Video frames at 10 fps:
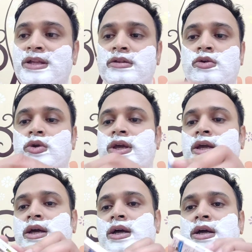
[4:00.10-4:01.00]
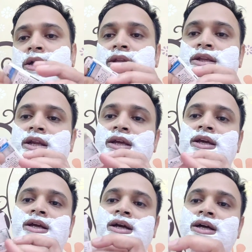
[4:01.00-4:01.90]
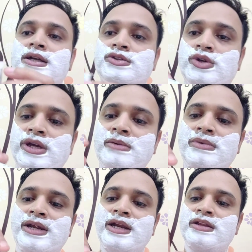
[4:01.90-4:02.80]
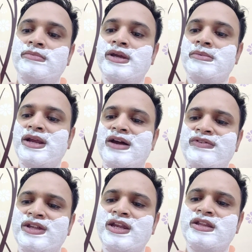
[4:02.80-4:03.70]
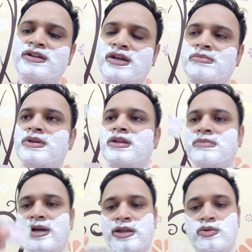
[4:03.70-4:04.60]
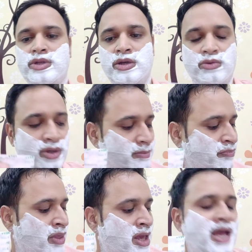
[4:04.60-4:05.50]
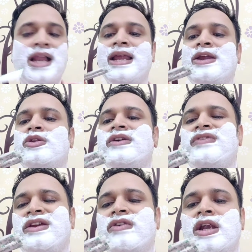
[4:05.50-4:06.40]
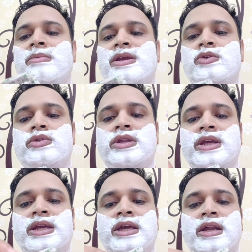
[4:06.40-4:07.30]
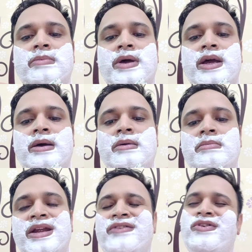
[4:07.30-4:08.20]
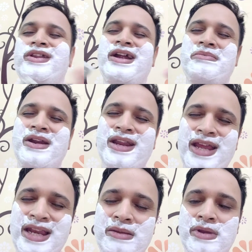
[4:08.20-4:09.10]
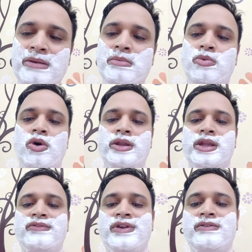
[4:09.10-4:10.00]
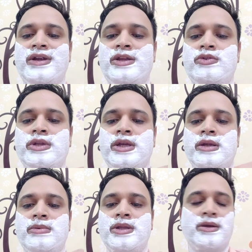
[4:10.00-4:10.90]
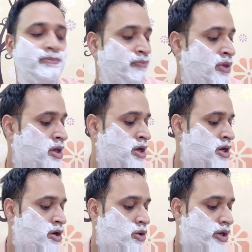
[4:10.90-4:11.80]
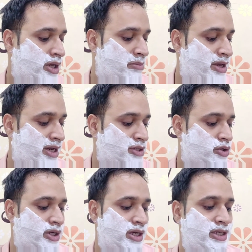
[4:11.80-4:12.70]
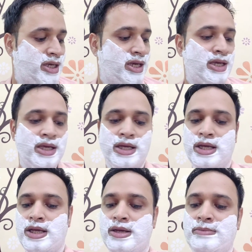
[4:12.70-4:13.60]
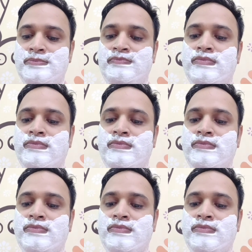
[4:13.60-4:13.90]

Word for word: प्लस ओके इस तरीके का जो है ब्लेड इसमें है मैंने काफी सारे इस टक में से ब्लेड यूज किए हुए हैं लेकिन उतने फ्रीक्वेंटली मैं यूज नहीं कर पाया ब्लेड फॉर दैट मैटर एनी ब्लेड में बहुत ज्यादा फ्रीक्वेंटली यूज नहीं कर पाता ओके okay, मैंने जो है ये आ,